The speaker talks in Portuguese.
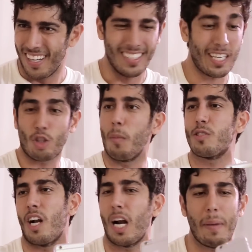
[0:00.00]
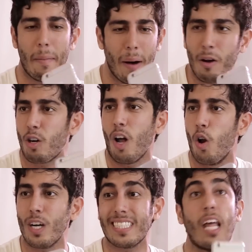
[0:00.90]
Ah, você toma o celular da minha mão igual
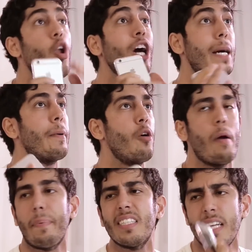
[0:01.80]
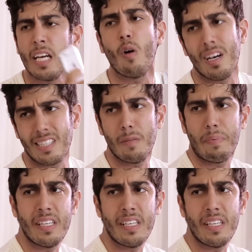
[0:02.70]
louca, tá louca pra comer pizza e nem gosta de